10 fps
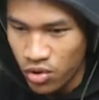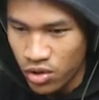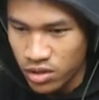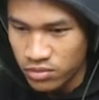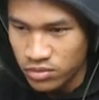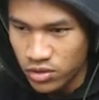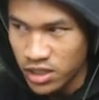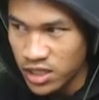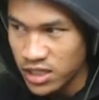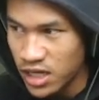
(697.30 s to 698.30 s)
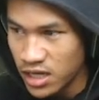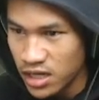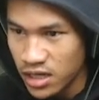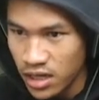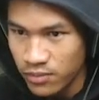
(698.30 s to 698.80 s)
I'm sorry Linda.
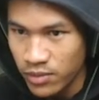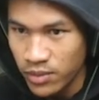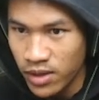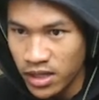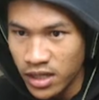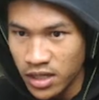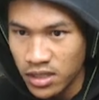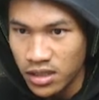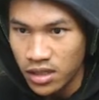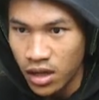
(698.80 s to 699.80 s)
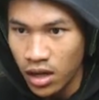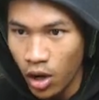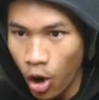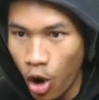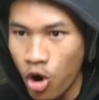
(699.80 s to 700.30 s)
Memangnya
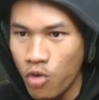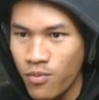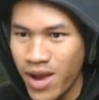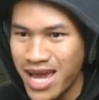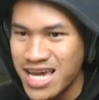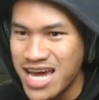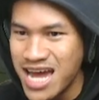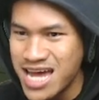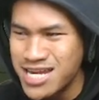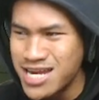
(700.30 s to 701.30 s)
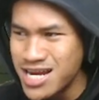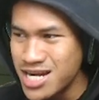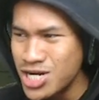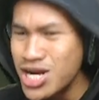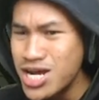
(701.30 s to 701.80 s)
Oh my
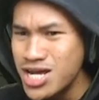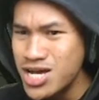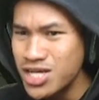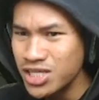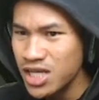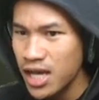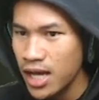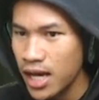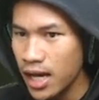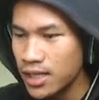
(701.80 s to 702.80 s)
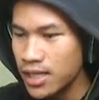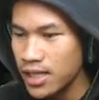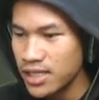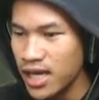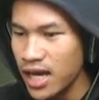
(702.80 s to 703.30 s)
goodness.
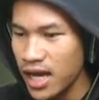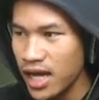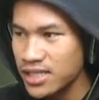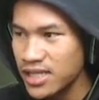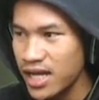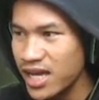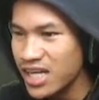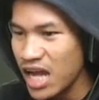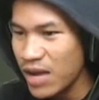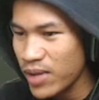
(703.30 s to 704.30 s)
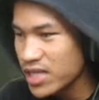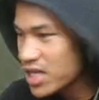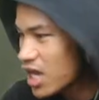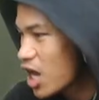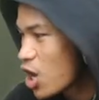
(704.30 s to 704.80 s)
Akhirnya ada yang
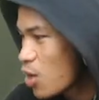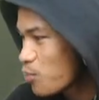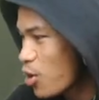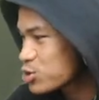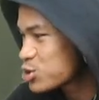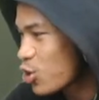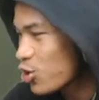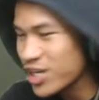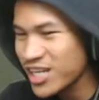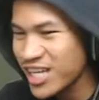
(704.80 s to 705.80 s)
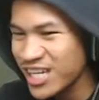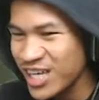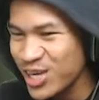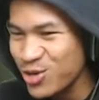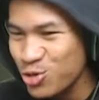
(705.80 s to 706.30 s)
namanya pocor
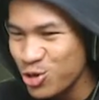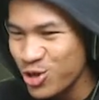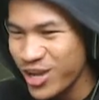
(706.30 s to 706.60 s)
niniur.